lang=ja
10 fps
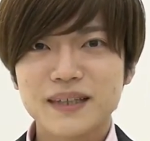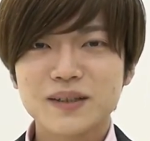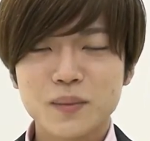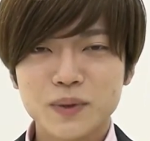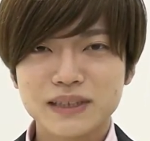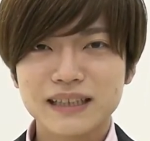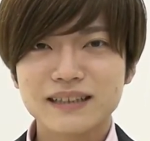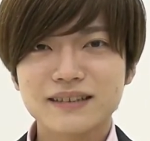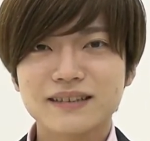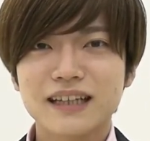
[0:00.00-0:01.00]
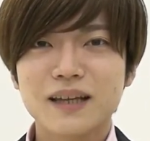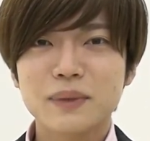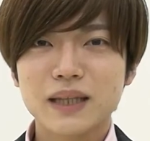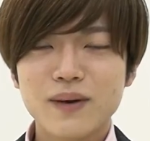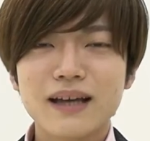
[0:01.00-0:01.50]
一文字つけて
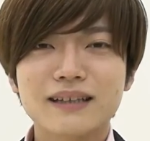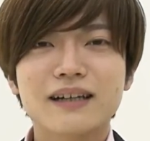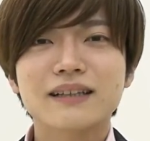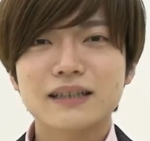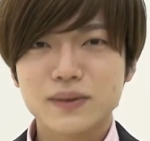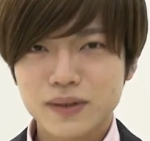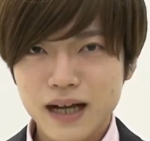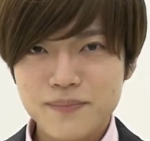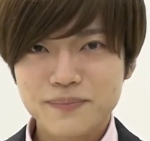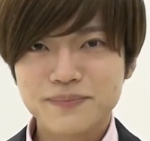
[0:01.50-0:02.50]
みてはいかがでしょうか、